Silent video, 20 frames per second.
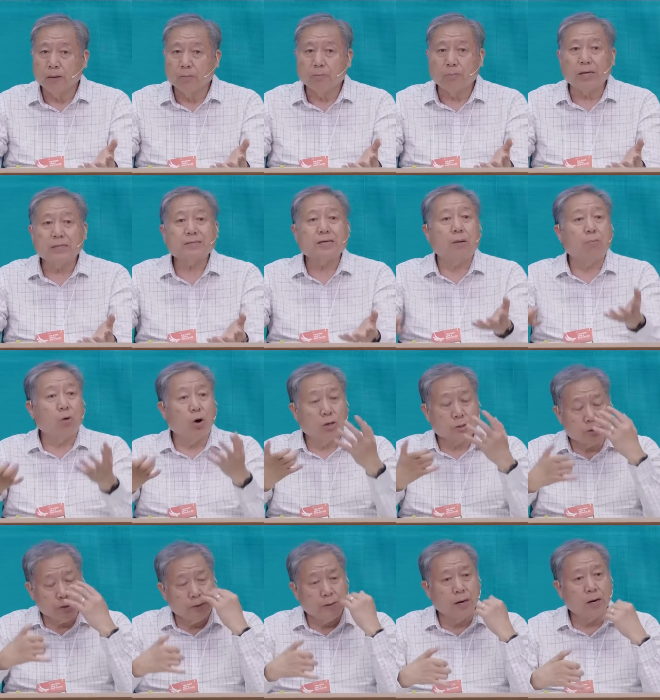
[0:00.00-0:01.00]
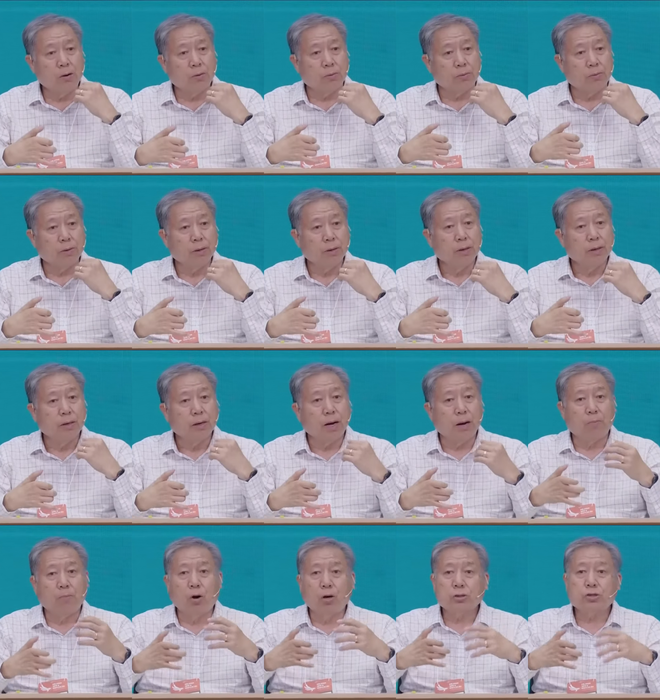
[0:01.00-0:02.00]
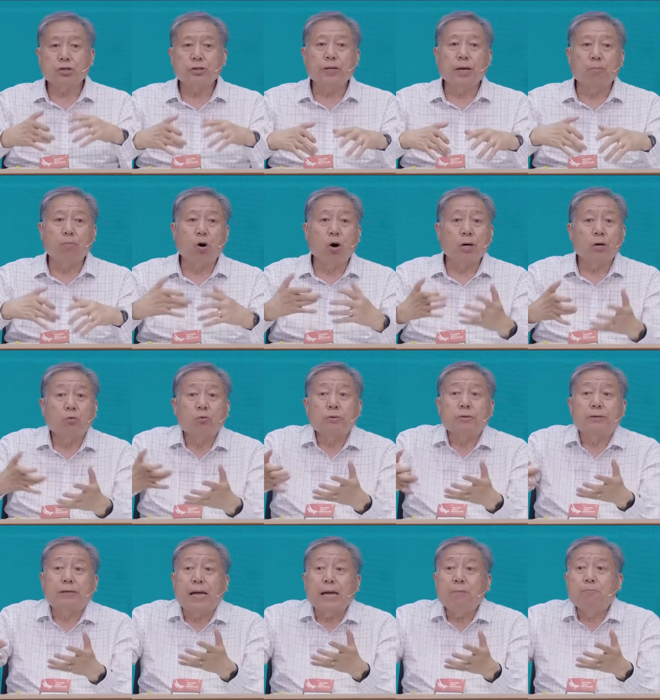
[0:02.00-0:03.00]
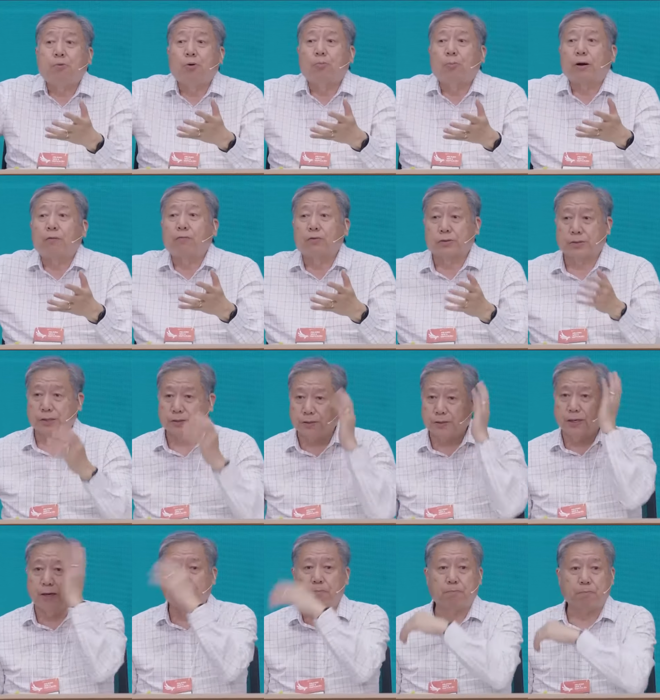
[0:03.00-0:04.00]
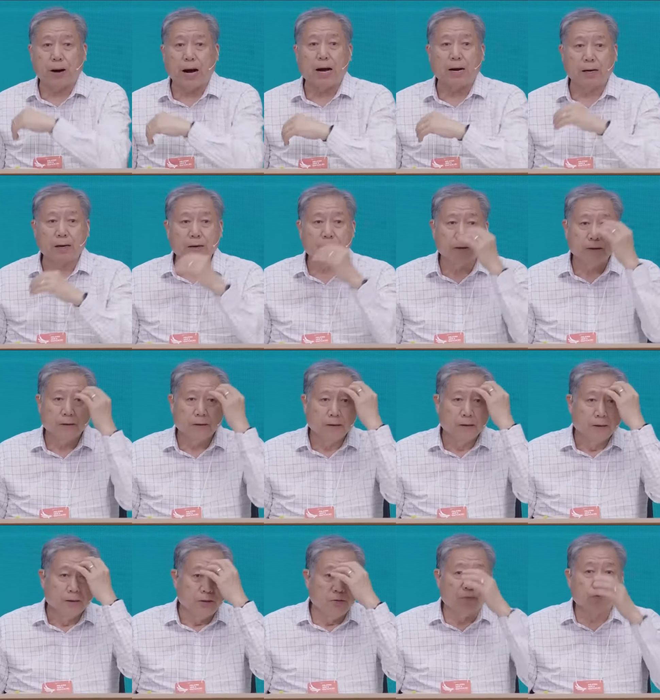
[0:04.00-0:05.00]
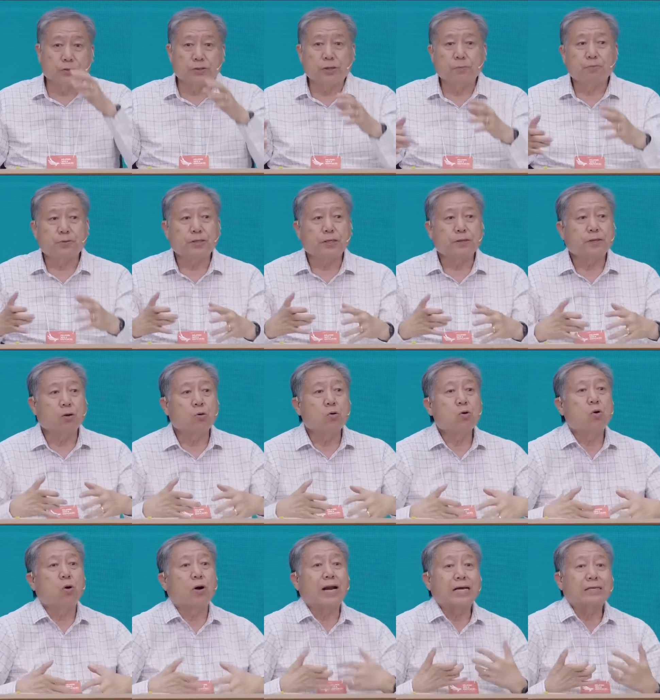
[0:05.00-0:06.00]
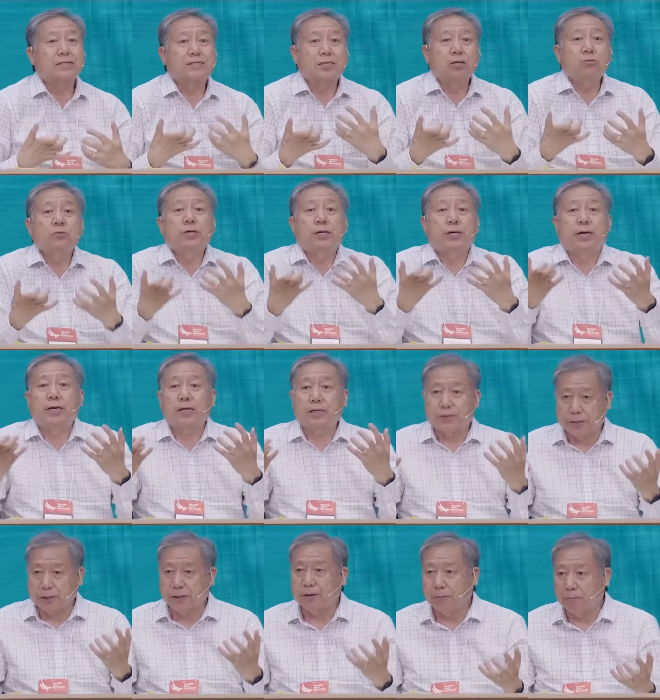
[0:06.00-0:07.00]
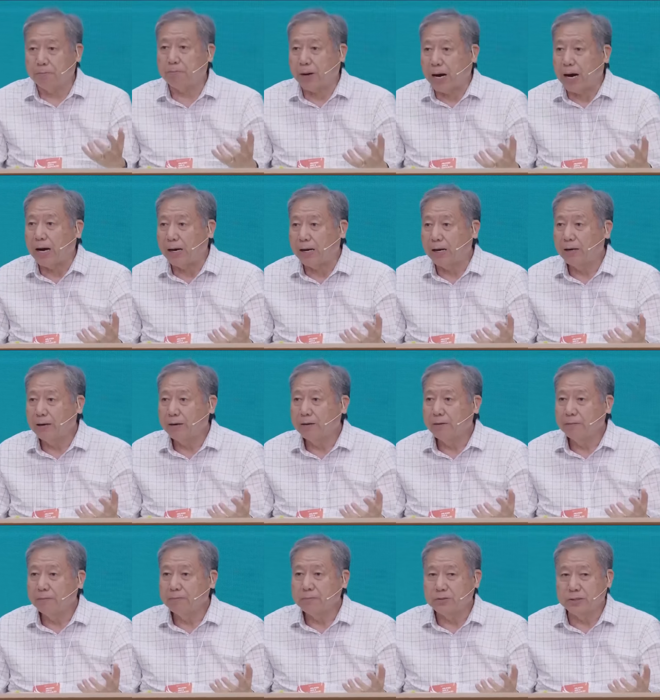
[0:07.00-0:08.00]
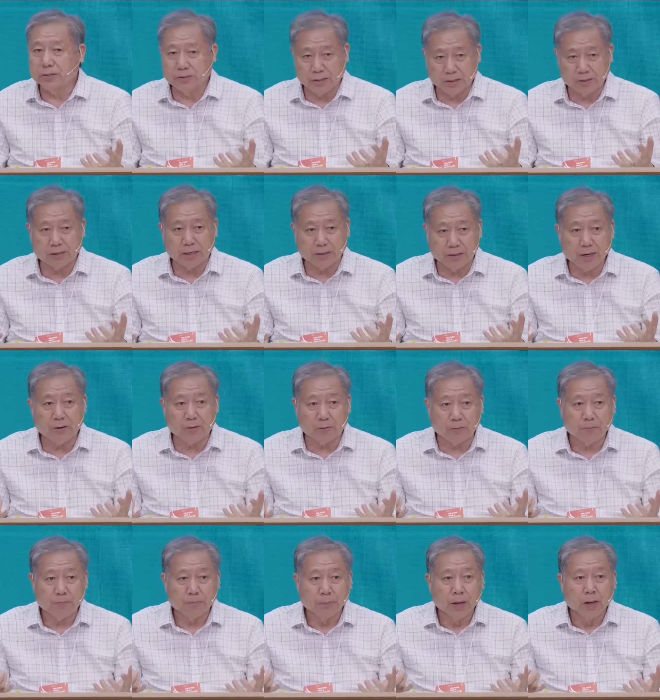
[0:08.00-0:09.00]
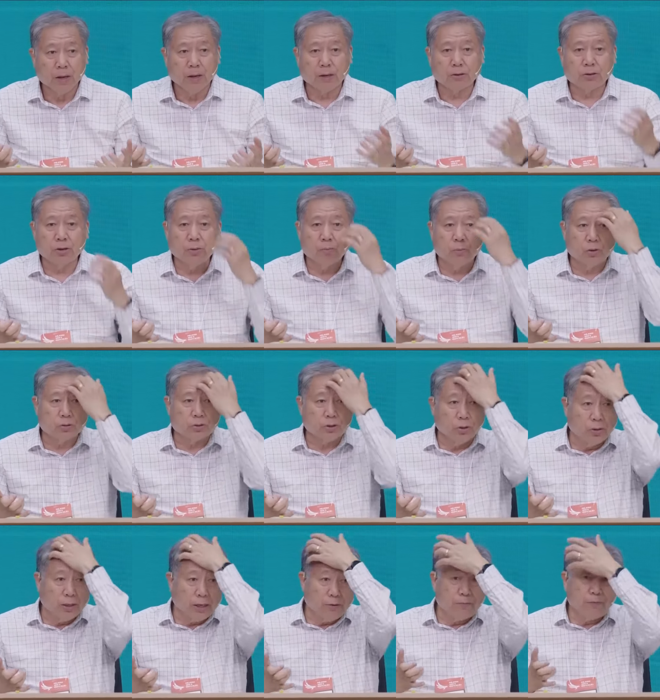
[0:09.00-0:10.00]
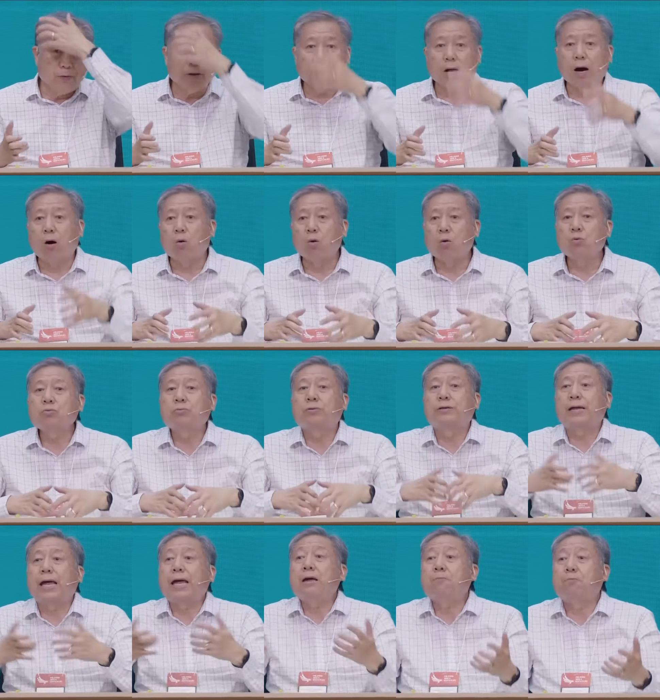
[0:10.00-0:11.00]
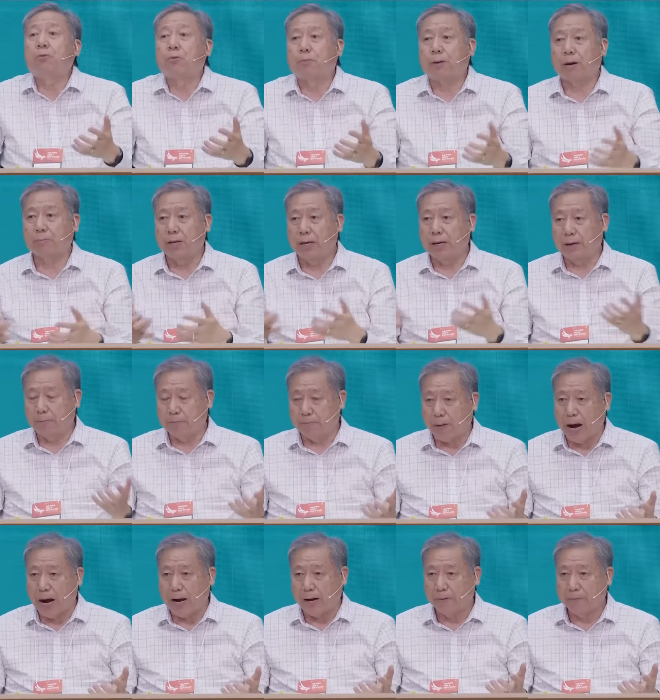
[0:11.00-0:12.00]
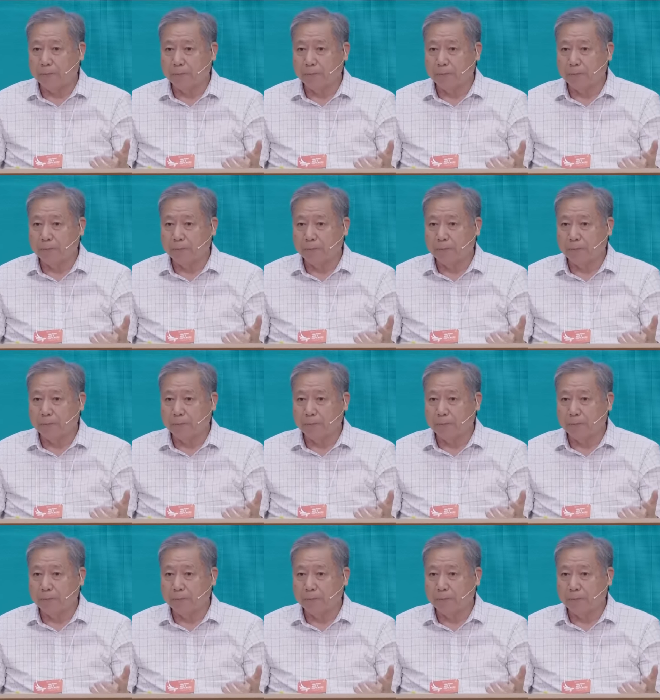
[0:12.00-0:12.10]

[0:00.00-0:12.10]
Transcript: Mas a morte não. A morte demora um tempo para você se limpar. E você precisa ter um coração de querer se limpar. Vocês entenderam? Então, irmãos, eu levei algum tempo para me limpar.